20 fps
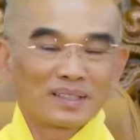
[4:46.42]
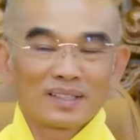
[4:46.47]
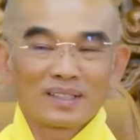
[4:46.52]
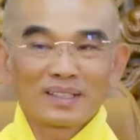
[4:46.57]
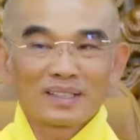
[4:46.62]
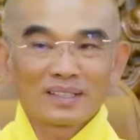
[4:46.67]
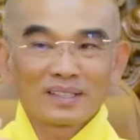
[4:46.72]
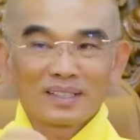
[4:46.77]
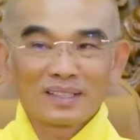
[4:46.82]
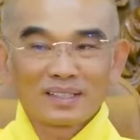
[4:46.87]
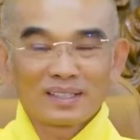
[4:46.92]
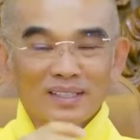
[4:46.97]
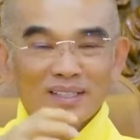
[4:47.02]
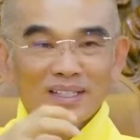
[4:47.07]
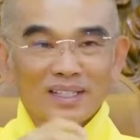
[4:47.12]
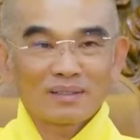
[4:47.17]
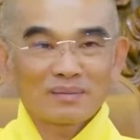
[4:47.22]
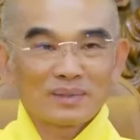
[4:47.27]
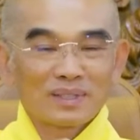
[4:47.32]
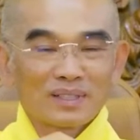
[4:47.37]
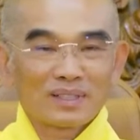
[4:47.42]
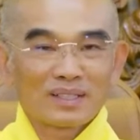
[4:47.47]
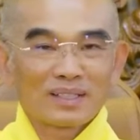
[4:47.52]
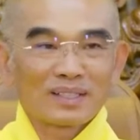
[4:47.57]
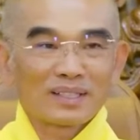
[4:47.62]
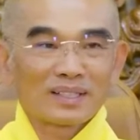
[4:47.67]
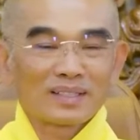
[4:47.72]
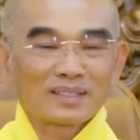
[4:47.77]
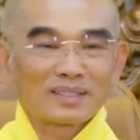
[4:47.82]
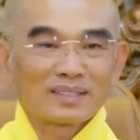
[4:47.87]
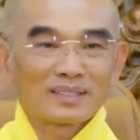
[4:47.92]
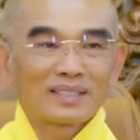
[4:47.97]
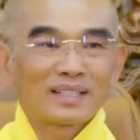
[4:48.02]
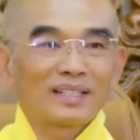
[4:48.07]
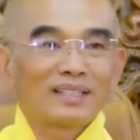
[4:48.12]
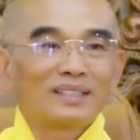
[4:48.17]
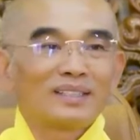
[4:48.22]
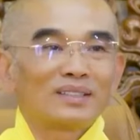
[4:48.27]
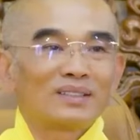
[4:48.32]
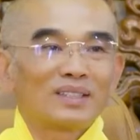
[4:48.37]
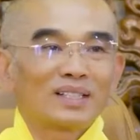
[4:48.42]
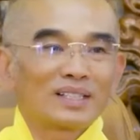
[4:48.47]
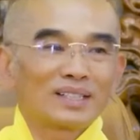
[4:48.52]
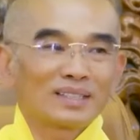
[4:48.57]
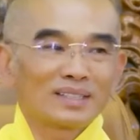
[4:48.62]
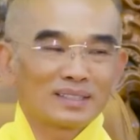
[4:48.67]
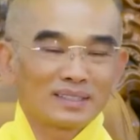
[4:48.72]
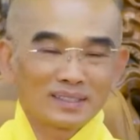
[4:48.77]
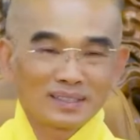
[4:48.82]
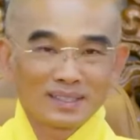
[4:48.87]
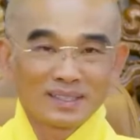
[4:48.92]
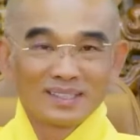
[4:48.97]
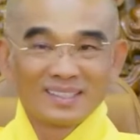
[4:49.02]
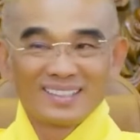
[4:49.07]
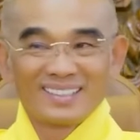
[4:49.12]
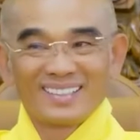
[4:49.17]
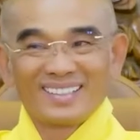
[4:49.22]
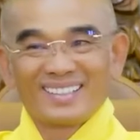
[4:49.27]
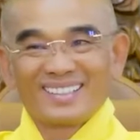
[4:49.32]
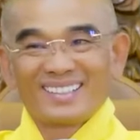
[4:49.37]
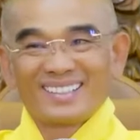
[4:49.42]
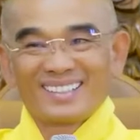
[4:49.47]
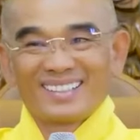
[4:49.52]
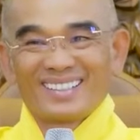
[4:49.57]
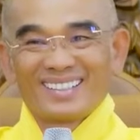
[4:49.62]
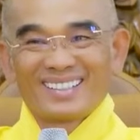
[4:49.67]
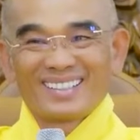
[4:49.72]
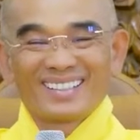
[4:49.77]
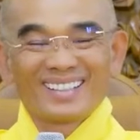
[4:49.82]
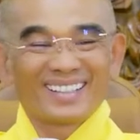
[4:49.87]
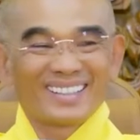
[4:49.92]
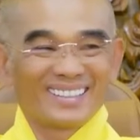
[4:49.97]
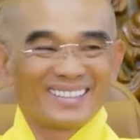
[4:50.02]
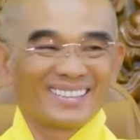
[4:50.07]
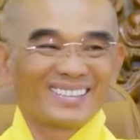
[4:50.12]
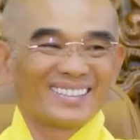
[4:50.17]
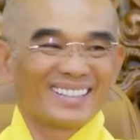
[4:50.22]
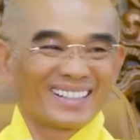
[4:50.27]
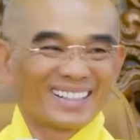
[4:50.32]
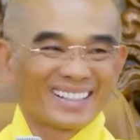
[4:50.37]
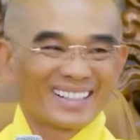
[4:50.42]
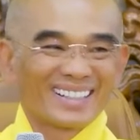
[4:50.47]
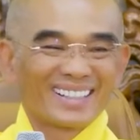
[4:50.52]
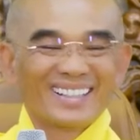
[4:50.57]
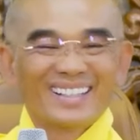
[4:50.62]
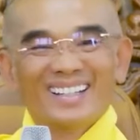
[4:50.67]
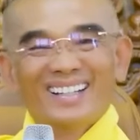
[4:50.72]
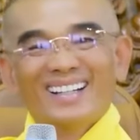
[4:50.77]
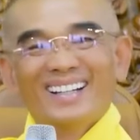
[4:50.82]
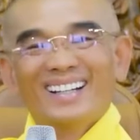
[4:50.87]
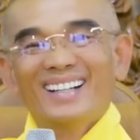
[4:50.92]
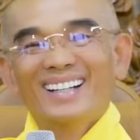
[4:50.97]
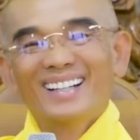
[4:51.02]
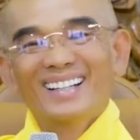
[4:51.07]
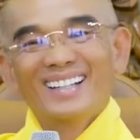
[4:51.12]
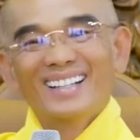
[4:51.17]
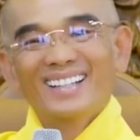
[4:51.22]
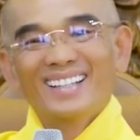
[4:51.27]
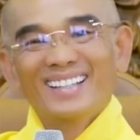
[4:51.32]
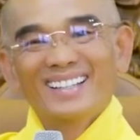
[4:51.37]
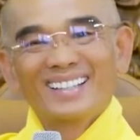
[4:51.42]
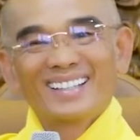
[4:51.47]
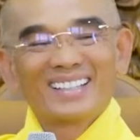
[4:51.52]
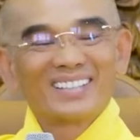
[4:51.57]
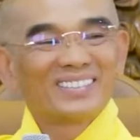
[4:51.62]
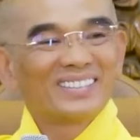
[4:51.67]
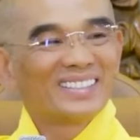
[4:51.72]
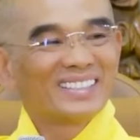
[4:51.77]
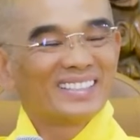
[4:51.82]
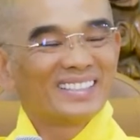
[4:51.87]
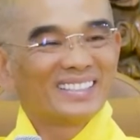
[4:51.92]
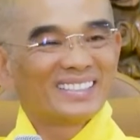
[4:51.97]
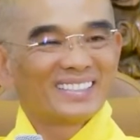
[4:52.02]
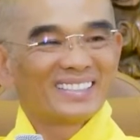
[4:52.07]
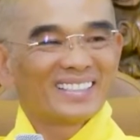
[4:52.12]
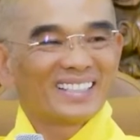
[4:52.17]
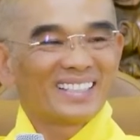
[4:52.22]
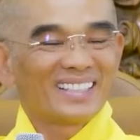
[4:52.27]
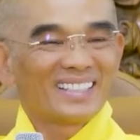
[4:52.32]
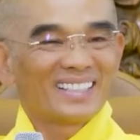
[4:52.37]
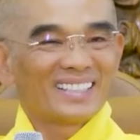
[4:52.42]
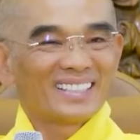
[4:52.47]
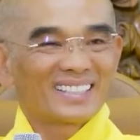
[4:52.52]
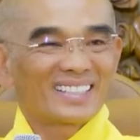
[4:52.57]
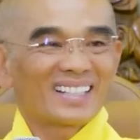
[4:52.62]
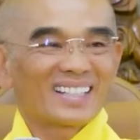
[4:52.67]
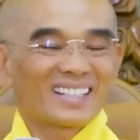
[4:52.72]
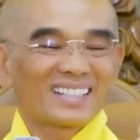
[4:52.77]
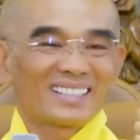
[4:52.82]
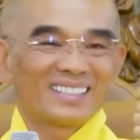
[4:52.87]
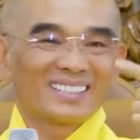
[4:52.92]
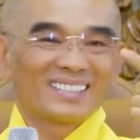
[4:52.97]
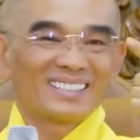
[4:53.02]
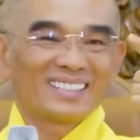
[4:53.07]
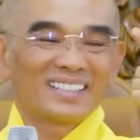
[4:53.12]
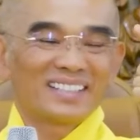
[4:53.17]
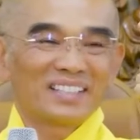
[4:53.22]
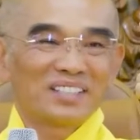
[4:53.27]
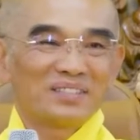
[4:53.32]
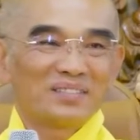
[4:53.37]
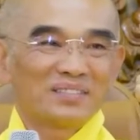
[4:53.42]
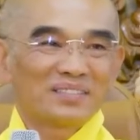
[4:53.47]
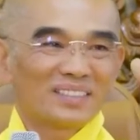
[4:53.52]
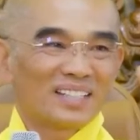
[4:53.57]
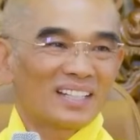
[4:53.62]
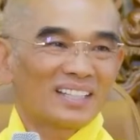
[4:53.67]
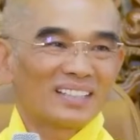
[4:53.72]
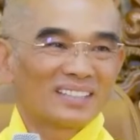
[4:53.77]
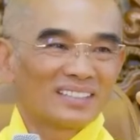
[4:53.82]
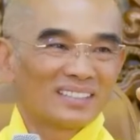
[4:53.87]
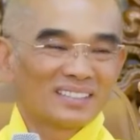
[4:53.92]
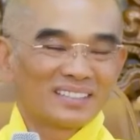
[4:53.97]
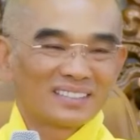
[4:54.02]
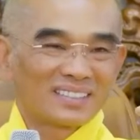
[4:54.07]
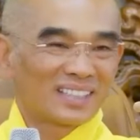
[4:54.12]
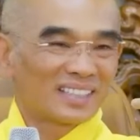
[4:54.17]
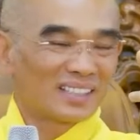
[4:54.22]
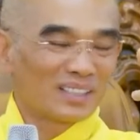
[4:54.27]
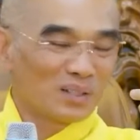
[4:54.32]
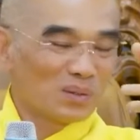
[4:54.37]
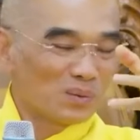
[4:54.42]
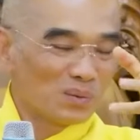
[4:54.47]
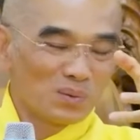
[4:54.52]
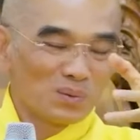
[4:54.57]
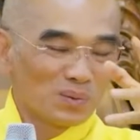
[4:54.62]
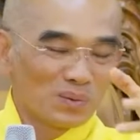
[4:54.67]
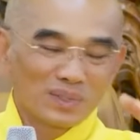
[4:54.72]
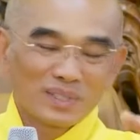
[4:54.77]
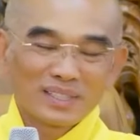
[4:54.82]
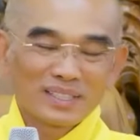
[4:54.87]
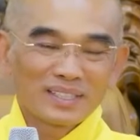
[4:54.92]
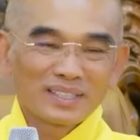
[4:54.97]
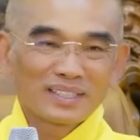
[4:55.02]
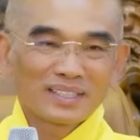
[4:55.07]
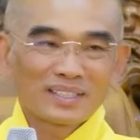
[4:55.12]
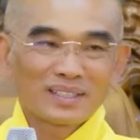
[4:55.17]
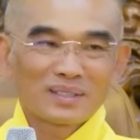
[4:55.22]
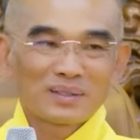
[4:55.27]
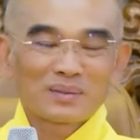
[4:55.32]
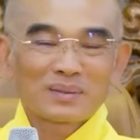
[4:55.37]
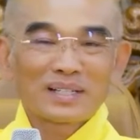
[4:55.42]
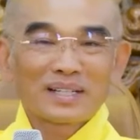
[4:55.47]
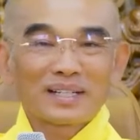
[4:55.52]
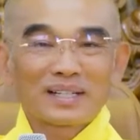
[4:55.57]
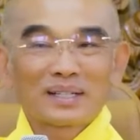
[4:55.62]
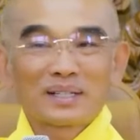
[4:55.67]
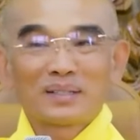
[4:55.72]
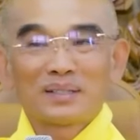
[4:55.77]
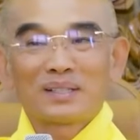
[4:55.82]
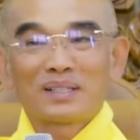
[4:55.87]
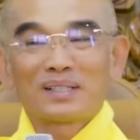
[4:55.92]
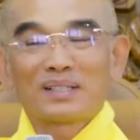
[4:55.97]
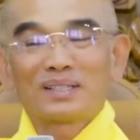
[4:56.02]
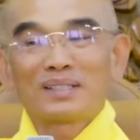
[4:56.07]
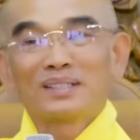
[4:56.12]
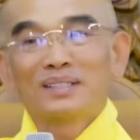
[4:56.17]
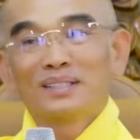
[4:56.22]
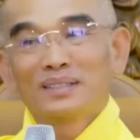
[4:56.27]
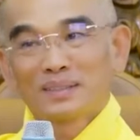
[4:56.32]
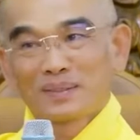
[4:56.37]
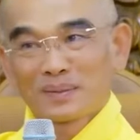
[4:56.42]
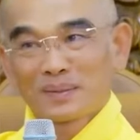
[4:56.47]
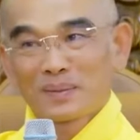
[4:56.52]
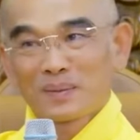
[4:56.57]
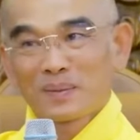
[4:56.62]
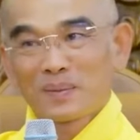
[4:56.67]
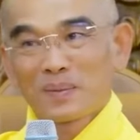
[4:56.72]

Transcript: Những cái những cái mà gọi là gây dấu ấn gây dấu ấn á. Thì quý vị vừa thấy hình sắc, vừa nghe âm thanh, vừa thấy đủ cái gì trên lục căn của họ.